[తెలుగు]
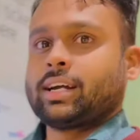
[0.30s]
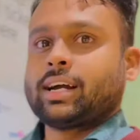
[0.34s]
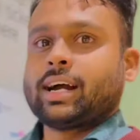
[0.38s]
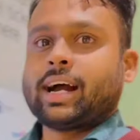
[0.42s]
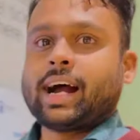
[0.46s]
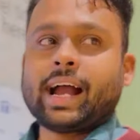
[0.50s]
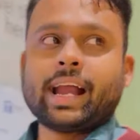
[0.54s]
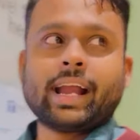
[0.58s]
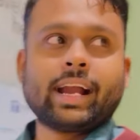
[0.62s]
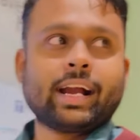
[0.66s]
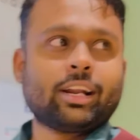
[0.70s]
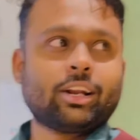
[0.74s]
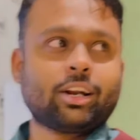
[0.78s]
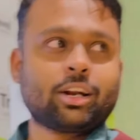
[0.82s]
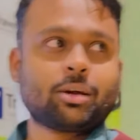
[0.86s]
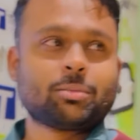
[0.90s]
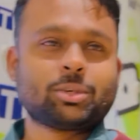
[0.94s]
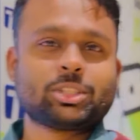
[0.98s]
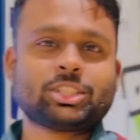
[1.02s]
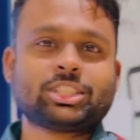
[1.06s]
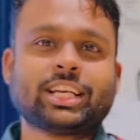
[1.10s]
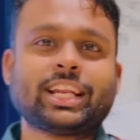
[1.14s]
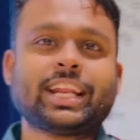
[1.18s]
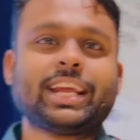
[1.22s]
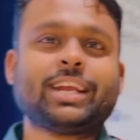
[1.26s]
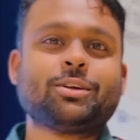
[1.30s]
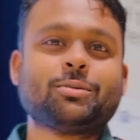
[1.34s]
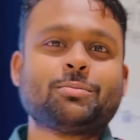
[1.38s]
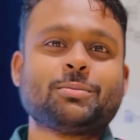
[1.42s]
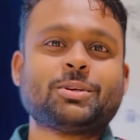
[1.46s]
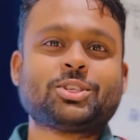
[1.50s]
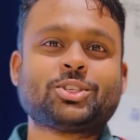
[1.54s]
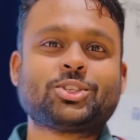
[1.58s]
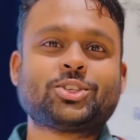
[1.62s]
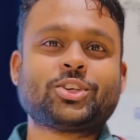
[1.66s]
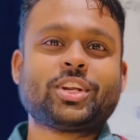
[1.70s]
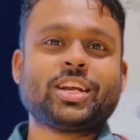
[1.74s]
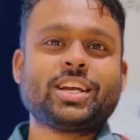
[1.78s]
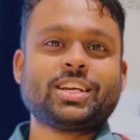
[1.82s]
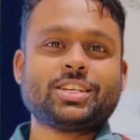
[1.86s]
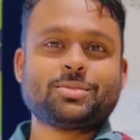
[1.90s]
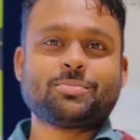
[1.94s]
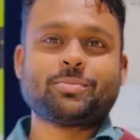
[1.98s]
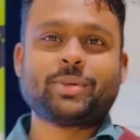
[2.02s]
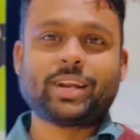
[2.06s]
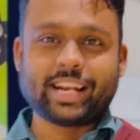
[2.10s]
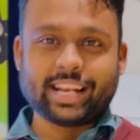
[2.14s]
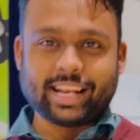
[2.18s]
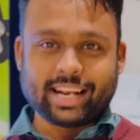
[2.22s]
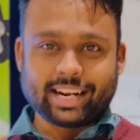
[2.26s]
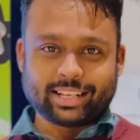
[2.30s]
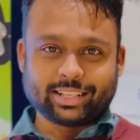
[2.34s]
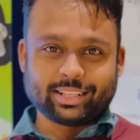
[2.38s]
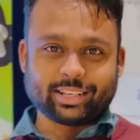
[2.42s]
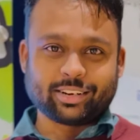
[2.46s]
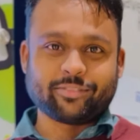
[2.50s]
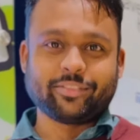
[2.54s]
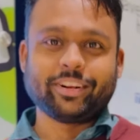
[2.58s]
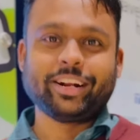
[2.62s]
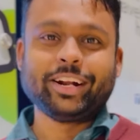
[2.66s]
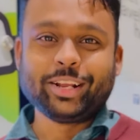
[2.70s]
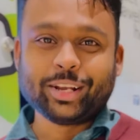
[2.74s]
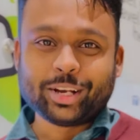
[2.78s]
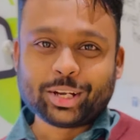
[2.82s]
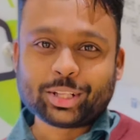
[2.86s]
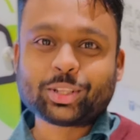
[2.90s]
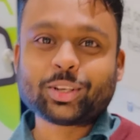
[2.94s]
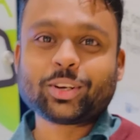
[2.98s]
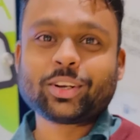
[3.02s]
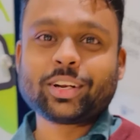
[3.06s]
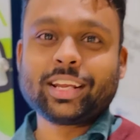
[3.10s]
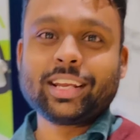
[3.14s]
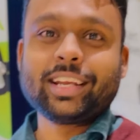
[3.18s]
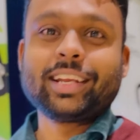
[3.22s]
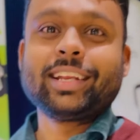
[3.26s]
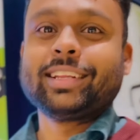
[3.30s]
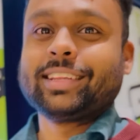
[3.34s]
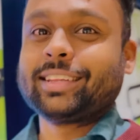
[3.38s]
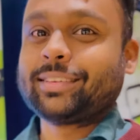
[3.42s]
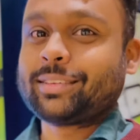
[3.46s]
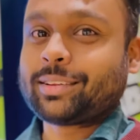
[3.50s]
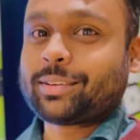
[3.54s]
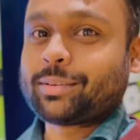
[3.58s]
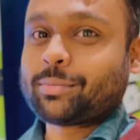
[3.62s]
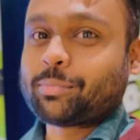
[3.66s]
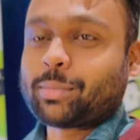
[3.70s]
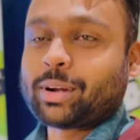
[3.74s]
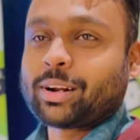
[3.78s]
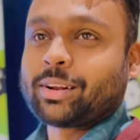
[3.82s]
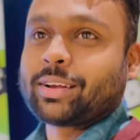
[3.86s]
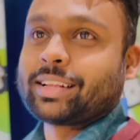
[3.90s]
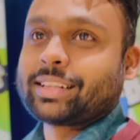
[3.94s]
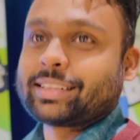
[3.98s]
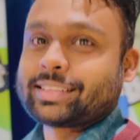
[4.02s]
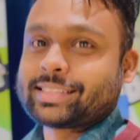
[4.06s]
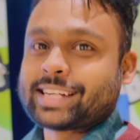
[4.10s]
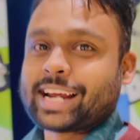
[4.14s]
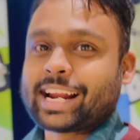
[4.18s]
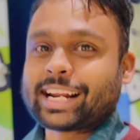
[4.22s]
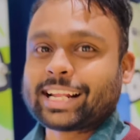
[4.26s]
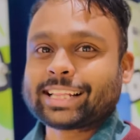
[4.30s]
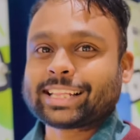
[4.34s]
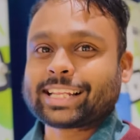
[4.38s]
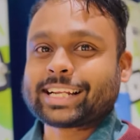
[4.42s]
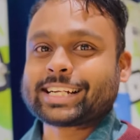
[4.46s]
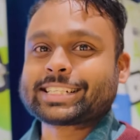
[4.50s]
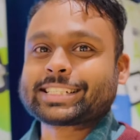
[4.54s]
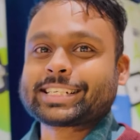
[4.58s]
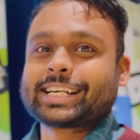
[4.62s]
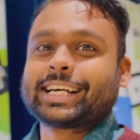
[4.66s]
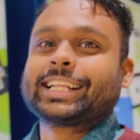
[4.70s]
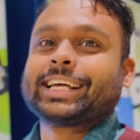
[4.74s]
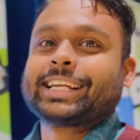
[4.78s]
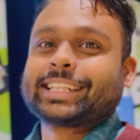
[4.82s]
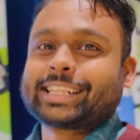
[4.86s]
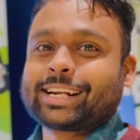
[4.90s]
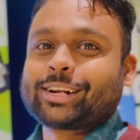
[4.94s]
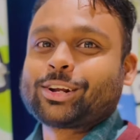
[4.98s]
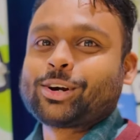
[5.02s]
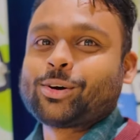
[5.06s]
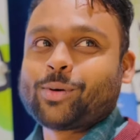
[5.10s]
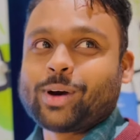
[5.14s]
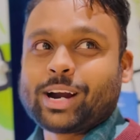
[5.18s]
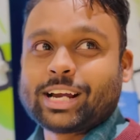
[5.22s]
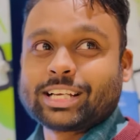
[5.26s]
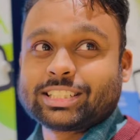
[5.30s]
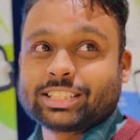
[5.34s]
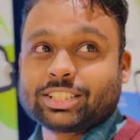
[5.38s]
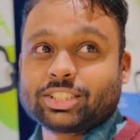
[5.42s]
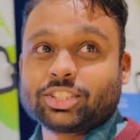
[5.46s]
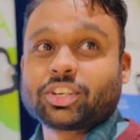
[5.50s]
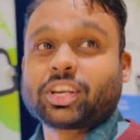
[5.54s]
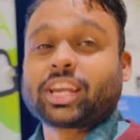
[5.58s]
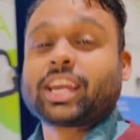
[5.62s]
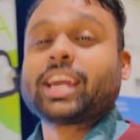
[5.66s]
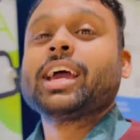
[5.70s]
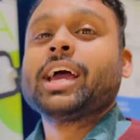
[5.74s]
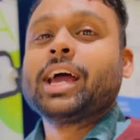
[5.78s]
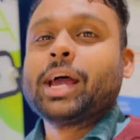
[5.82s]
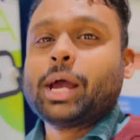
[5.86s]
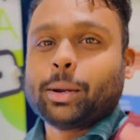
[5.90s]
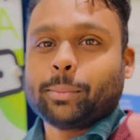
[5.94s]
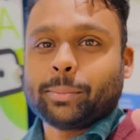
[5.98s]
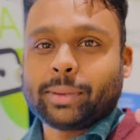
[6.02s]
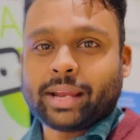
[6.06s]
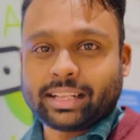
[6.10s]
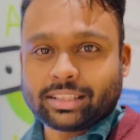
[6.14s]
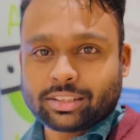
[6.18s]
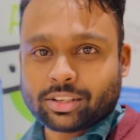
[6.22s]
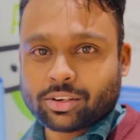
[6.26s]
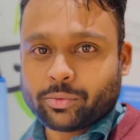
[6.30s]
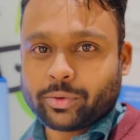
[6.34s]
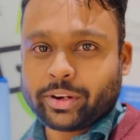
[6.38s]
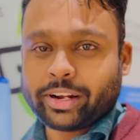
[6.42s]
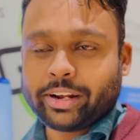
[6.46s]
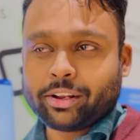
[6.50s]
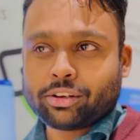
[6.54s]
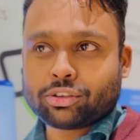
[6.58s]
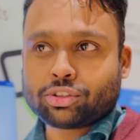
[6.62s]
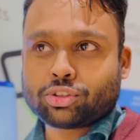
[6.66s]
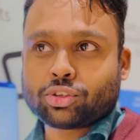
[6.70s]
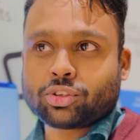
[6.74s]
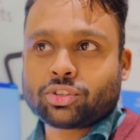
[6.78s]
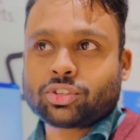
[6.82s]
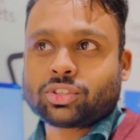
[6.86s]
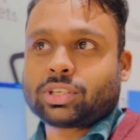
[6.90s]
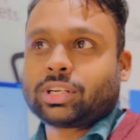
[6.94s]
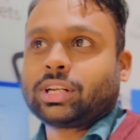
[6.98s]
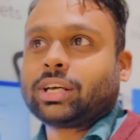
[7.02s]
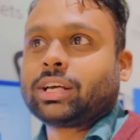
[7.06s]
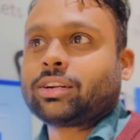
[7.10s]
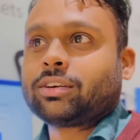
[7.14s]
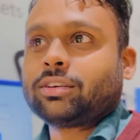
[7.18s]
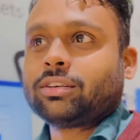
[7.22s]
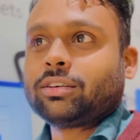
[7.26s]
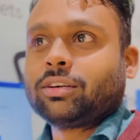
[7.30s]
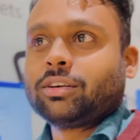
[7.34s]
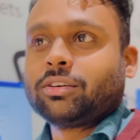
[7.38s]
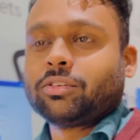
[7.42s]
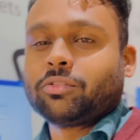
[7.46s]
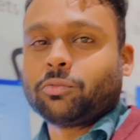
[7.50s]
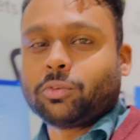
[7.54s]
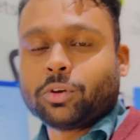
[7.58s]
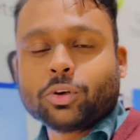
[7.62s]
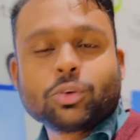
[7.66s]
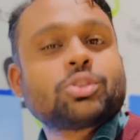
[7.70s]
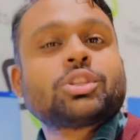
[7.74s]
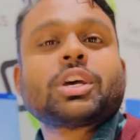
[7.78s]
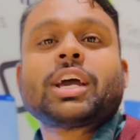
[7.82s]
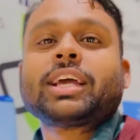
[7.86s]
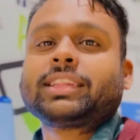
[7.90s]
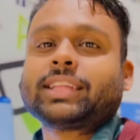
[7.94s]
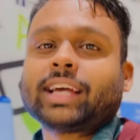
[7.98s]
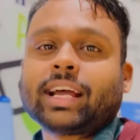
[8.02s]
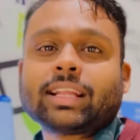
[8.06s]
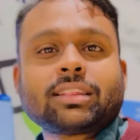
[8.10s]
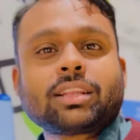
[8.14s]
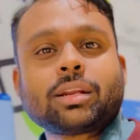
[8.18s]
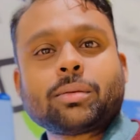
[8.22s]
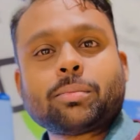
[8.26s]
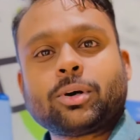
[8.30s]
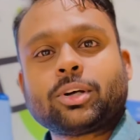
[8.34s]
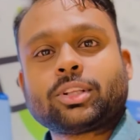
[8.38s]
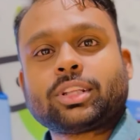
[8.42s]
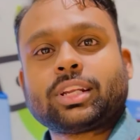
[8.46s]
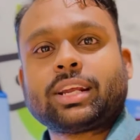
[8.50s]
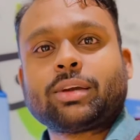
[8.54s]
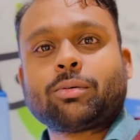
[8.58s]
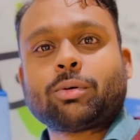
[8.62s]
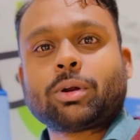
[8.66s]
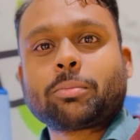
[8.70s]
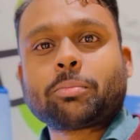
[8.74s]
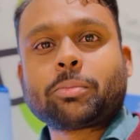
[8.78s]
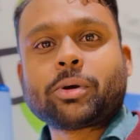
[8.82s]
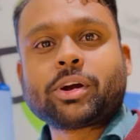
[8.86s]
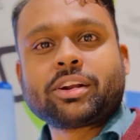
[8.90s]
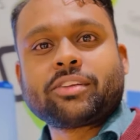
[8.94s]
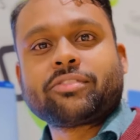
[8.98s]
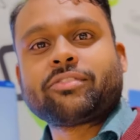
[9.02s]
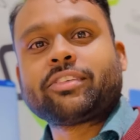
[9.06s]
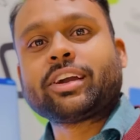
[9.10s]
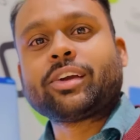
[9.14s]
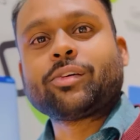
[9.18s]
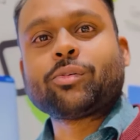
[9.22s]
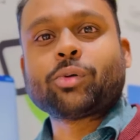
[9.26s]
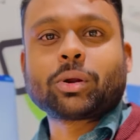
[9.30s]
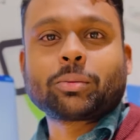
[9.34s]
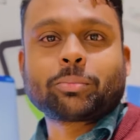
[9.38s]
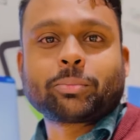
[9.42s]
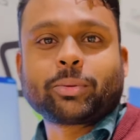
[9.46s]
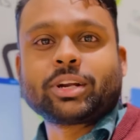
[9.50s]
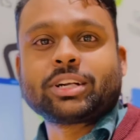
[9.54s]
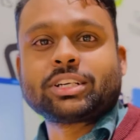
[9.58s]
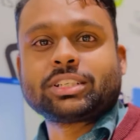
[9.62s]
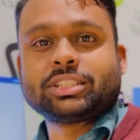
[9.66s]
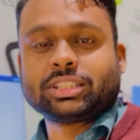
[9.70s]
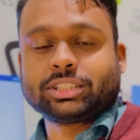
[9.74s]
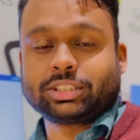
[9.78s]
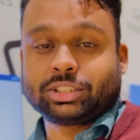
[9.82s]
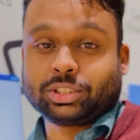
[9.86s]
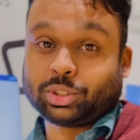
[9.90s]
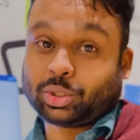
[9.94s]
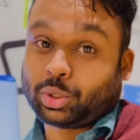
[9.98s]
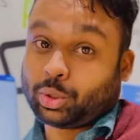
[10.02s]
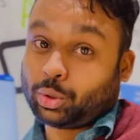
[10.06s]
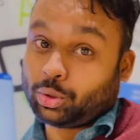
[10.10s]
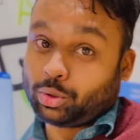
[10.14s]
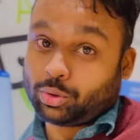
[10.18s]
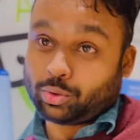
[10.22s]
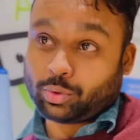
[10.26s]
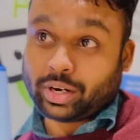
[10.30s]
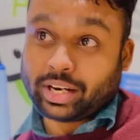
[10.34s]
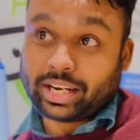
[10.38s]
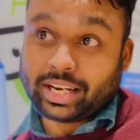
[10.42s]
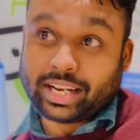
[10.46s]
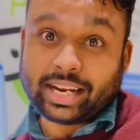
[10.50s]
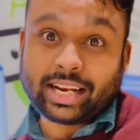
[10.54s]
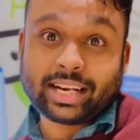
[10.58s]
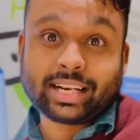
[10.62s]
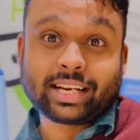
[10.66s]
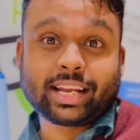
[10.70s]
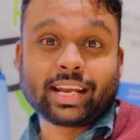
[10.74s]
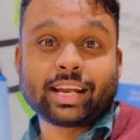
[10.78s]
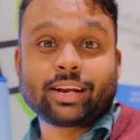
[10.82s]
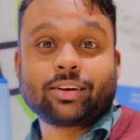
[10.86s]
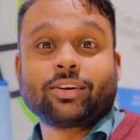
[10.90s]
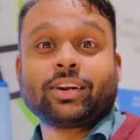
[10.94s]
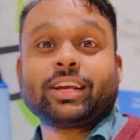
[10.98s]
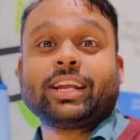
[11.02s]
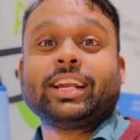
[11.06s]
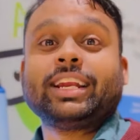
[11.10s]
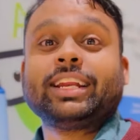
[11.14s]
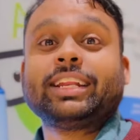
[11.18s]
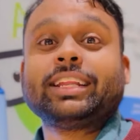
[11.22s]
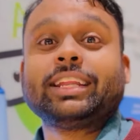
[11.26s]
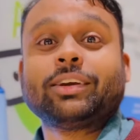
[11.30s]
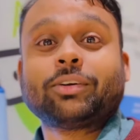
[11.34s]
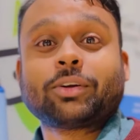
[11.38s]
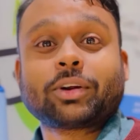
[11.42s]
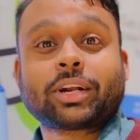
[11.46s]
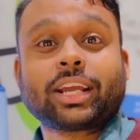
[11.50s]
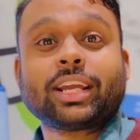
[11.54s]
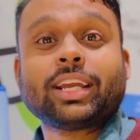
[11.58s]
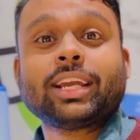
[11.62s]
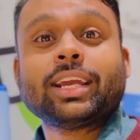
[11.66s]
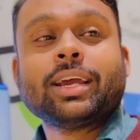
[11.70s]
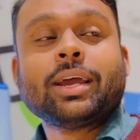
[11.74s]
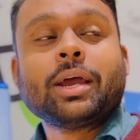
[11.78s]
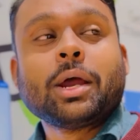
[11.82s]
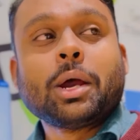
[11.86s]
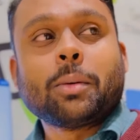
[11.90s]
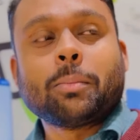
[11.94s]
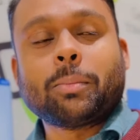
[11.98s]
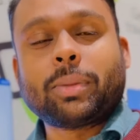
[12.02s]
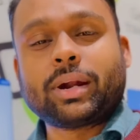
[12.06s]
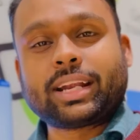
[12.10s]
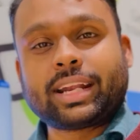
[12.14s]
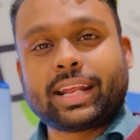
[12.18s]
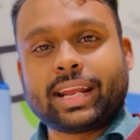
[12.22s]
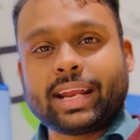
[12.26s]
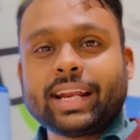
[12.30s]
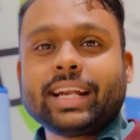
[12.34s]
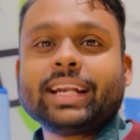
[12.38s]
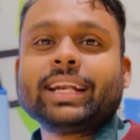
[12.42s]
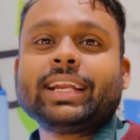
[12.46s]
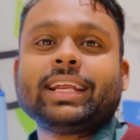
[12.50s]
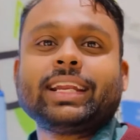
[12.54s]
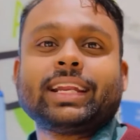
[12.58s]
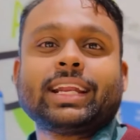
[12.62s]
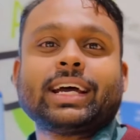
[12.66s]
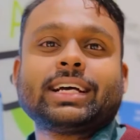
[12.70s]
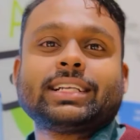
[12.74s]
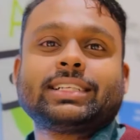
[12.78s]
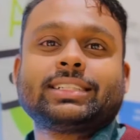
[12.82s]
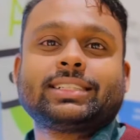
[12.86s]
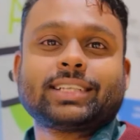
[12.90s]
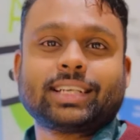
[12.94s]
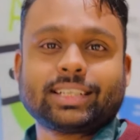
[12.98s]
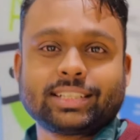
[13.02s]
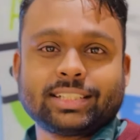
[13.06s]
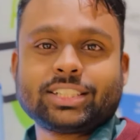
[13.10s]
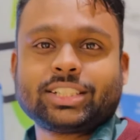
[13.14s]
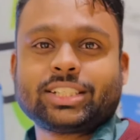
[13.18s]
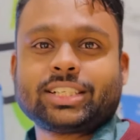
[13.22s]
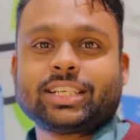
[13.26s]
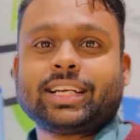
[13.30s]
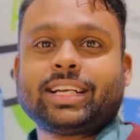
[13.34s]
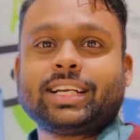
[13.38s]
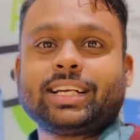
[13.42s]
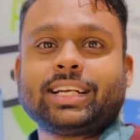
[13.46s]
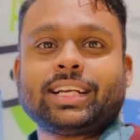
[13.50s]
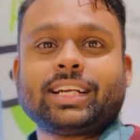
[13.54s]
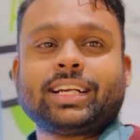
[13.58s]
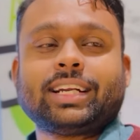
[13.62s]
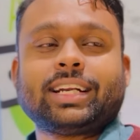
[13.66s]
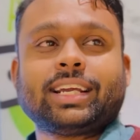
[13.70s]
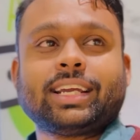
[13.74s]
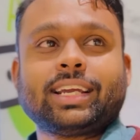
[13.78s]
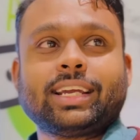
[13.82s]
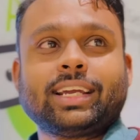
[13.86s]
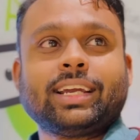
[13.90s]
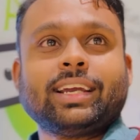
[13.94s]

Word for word: హాయ్ హలో నమస్తే నేను మీ సురేష్ మళ్ళీ అనదర్ వీడియోతోని మన ఛానల్ తెలుసు కదా తెలుగు వాయిస్ ఇన్ యూకే మీ అందరూ వీడియోస్ చూస్తున్నారు వ్యూస్ అయితే అద్దరిపోతున్నాయి వన్ పాయింట్ ఫైవ్ వన్ పాయింట్ సిక్స్ టూ ట్వంటీ ఎయిట్ కే కూడా వెళ్ళింది ఒకటి బట్ ఏంటి నా సజెషన్ ఏంటంటే